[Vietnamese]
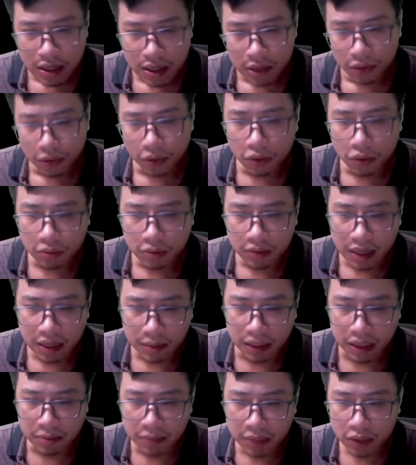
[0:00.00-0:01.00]
Cuối cùng là
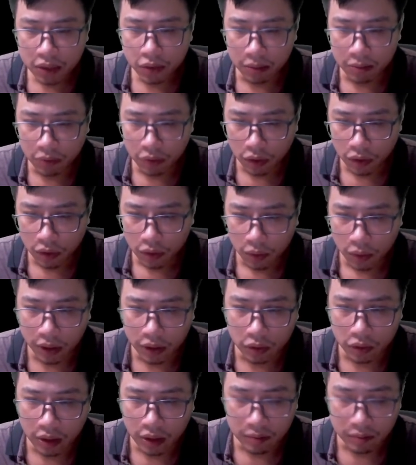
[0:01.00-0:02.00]
biến mất toàn bộ,
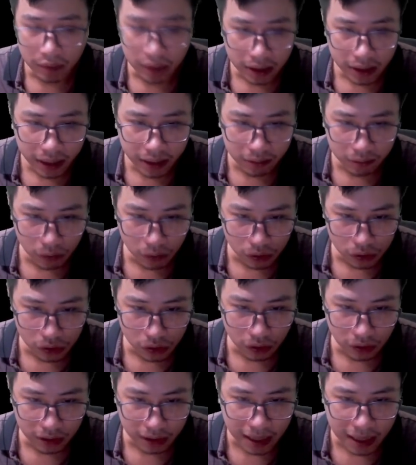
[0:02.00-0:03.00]
hoàn toàn biến thành một
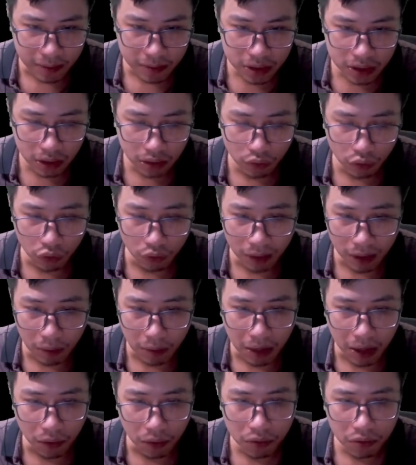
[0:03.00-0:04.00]
giọt đám sương mù màu
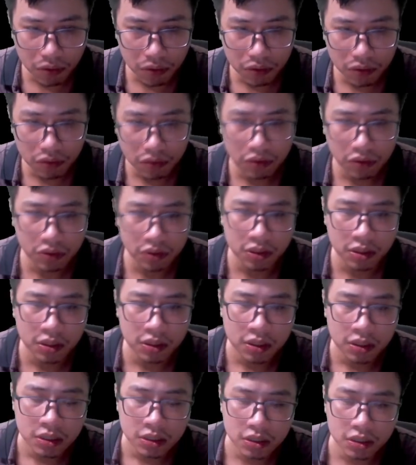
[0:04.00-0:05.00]
máu.
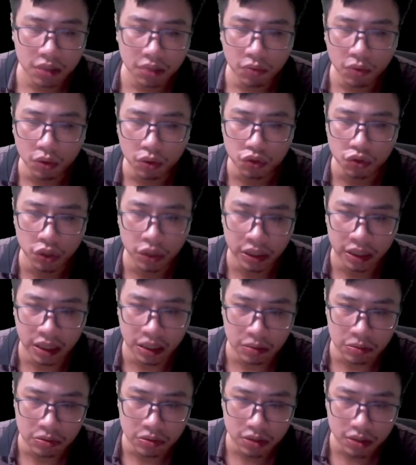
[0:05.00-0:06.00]
Sương mù chuyển
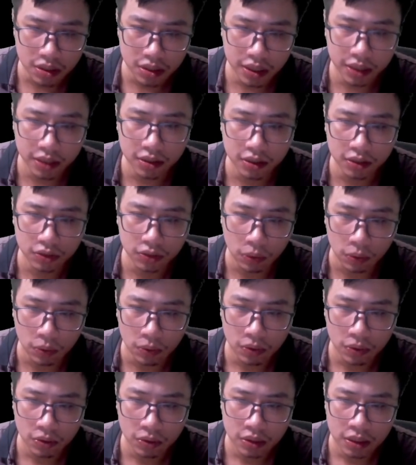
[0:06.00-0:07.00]
động rất nhanh ngưng tụ.
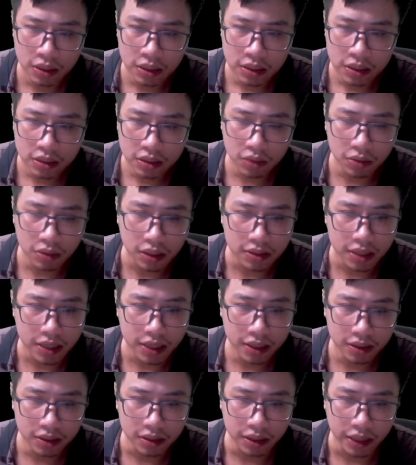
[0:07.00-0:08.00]
Sau thời
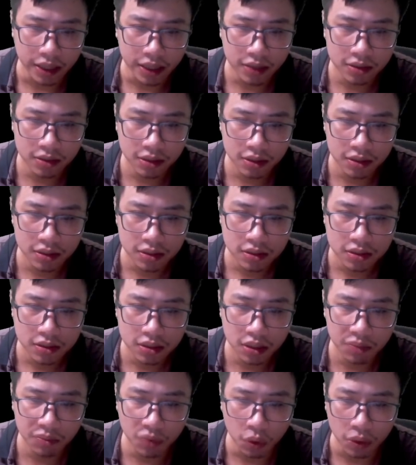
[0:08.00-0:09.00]
gian nửa nén hương,
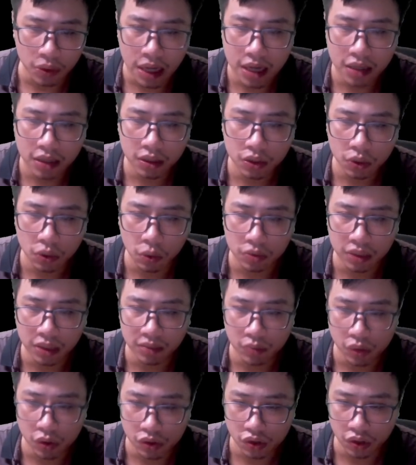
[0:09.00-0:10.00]
sương mù đã ngưng tụ thành
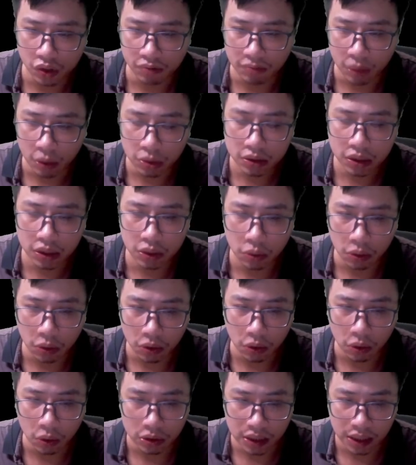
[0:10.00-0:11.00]
một giọt máu tươi của
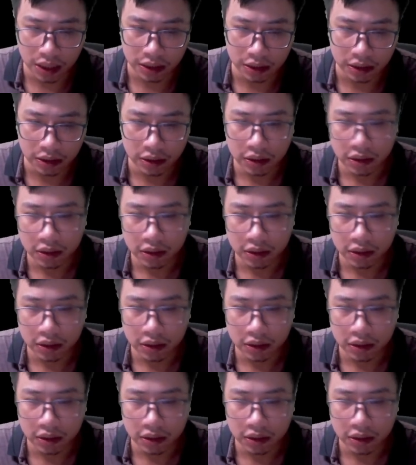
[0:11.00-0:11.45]
cổ thần.